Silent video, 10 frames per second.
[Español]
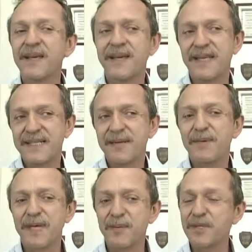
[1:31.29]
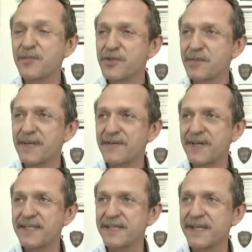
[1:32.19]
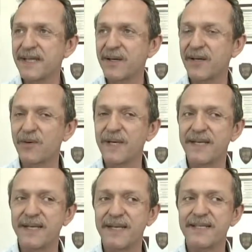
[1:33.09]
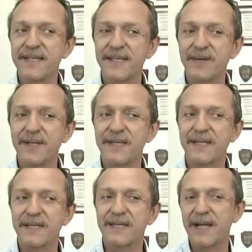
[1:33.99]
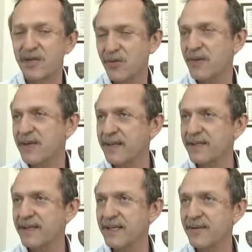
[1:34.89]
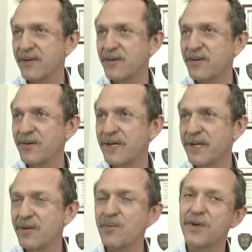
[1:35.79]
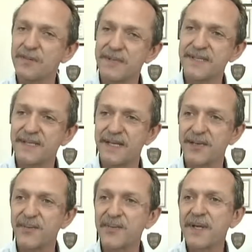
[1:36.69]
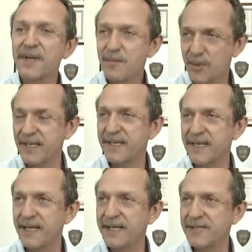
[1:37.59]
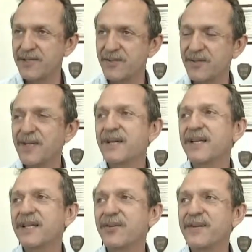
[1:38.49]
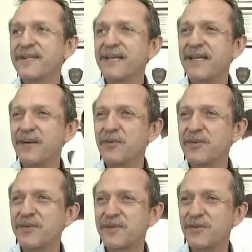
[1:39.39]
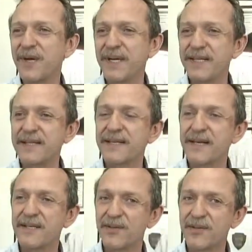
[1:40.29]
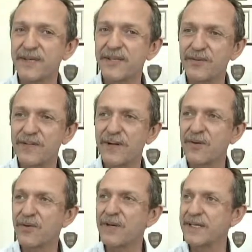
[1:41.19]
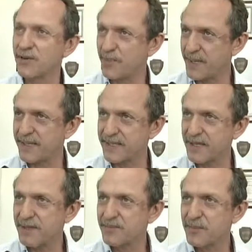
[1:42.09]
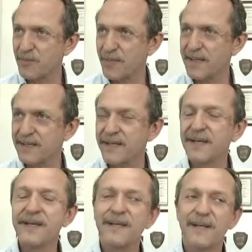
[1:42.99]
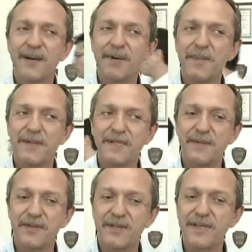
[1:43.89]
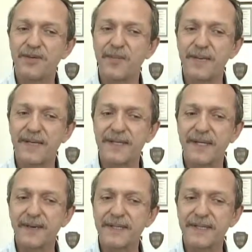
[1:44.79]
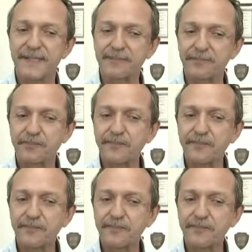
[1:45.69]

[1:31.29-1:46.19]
y en esa medida pues es mucho más fácil que cualquier iniciativa tanto de la, del nivel local como del ministerio pueda tener éxito. Entonces tenemos eh, sugerencias en relación con hacer un trabajo con las cooperativas, promover digamos, la participación de las cooperativas en,